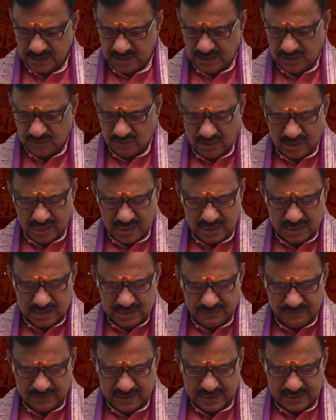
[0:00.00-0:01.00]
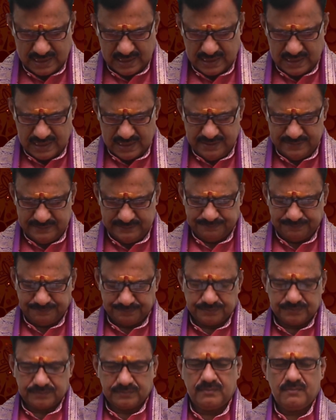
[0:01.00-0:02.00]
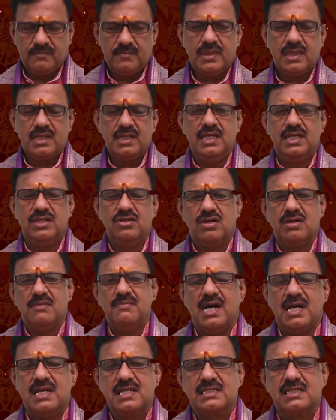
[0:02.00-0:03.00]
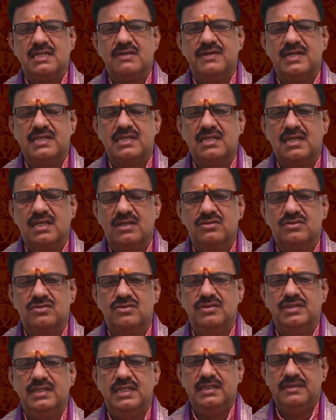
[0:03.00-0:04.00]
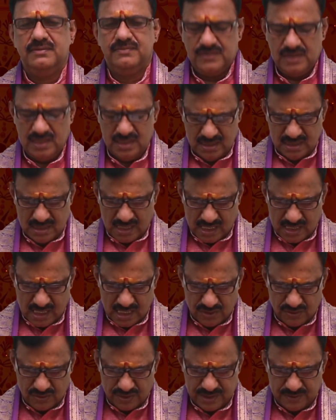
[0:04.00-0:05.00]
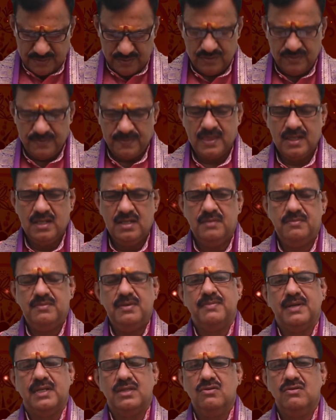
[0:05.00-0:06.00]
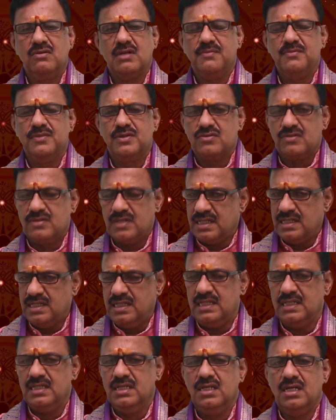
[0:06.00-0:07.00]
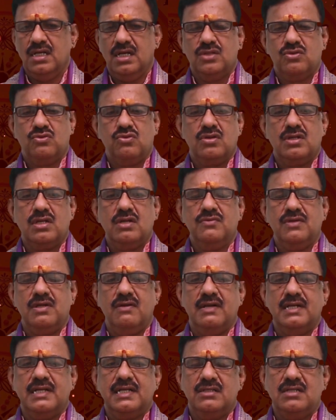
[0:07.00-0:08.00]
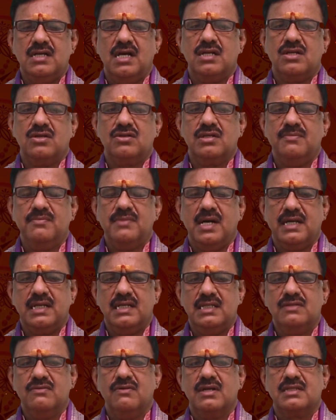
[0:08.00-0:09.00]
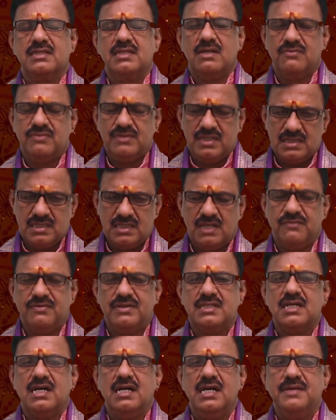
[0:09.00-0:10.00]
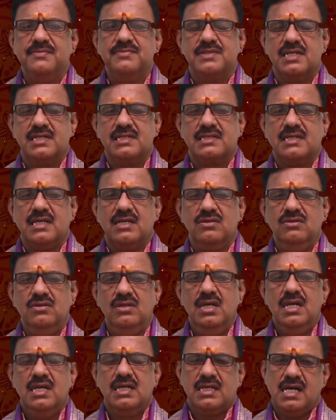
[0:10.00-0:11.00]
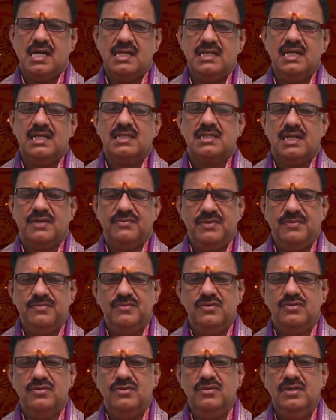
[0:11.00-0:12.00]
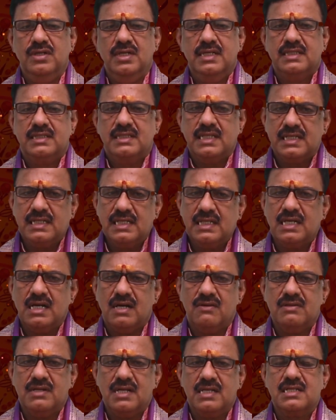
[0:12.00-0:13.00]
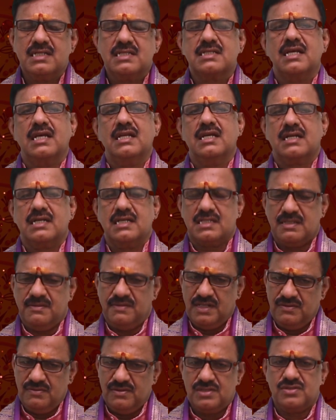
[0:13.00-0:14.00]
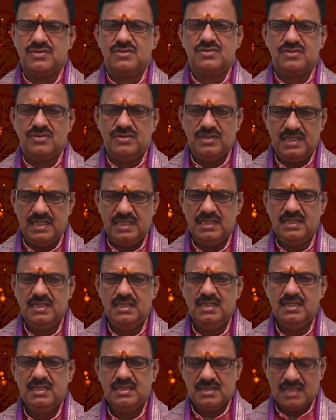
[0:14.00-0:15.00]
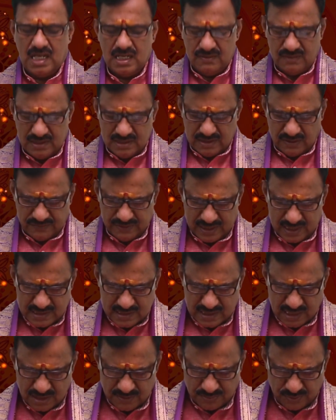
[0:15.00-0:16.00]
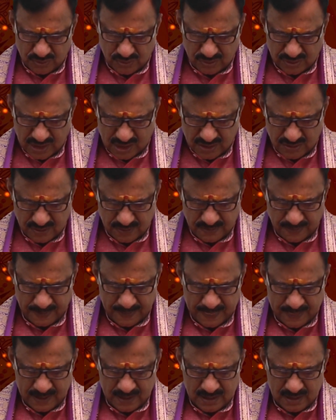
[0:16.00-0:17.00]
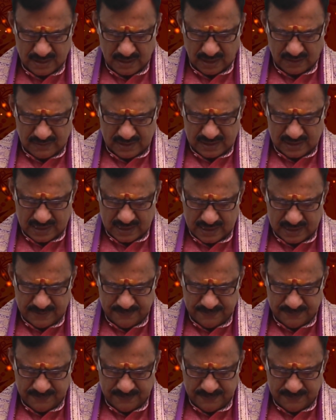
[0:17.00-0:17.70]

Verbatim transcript: ఈ తులారాశి వారికి ఏదో ఒక మానసిక వేదన కలుగుతుంది అనారోగ్యము మీ బంధువుల మిత్రులన్నీ ఆ దూరంగా ఉన్న వాళ్ళకి ఏదో ఆరోగ్యం బాగలేదు వాళ్ళకి ద్రవ్య ద్రవ్య సహాయం చేస్తారు కానీ ఆ ద్రవ్యము తిరిగి రావడానికి చాలా కష్టపడవలసి వస్తుంది దానివల్ల ద్రవ్య నష్టాన్ని పొందుతారు తర్వాత